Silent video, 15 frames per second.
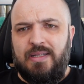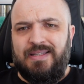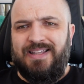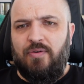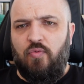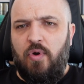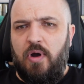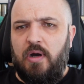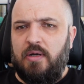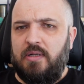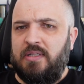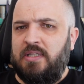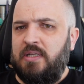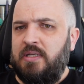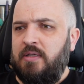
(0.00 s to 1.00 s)
d'avoir
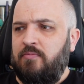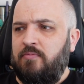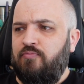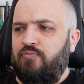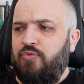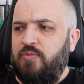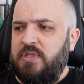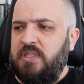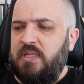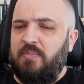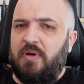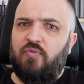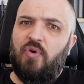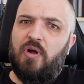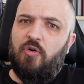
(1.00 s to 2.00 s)
des publicités
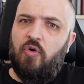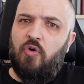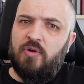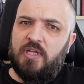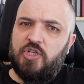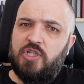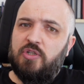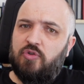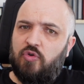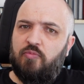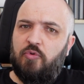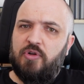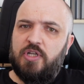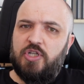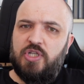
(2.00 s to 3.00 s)
parfois engagées, trop
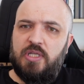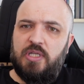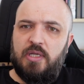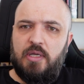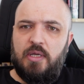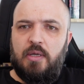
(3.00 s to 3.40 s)
engagées,